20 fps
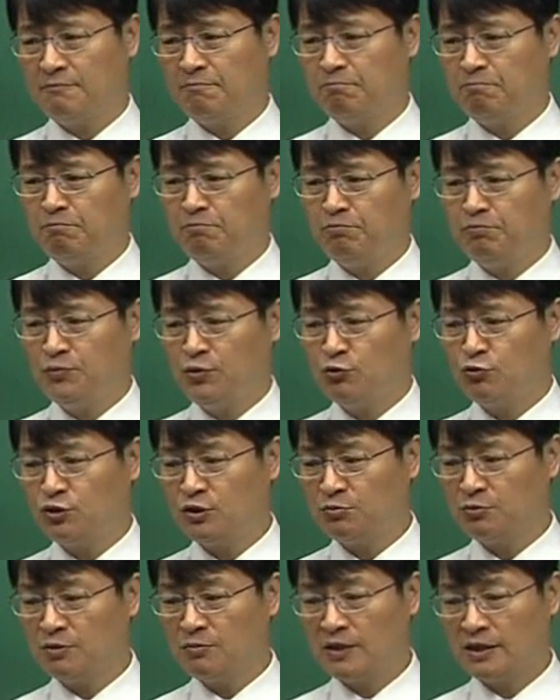음,
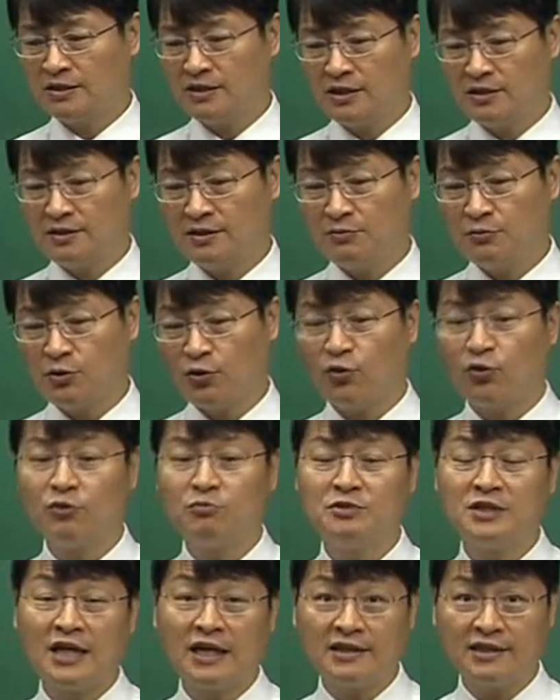60점 합격이기 때문에
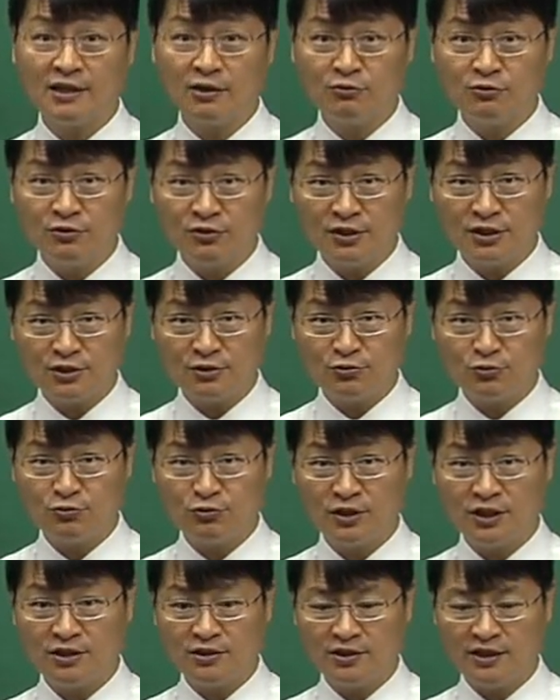어렵지 않다고 느끼실
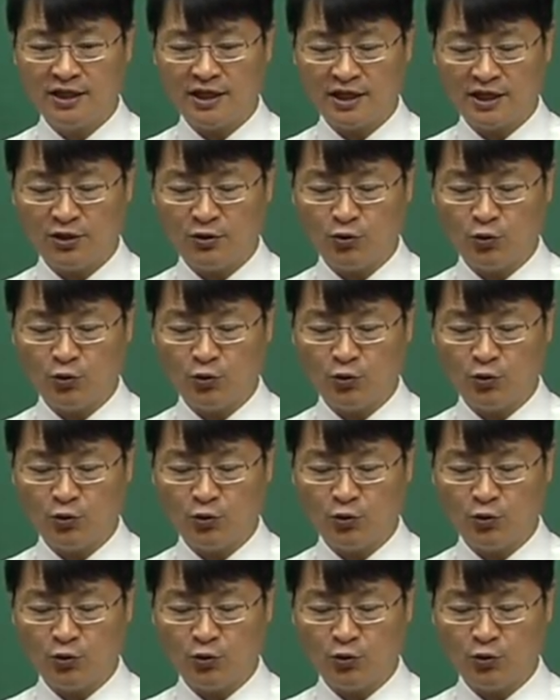수는 있는데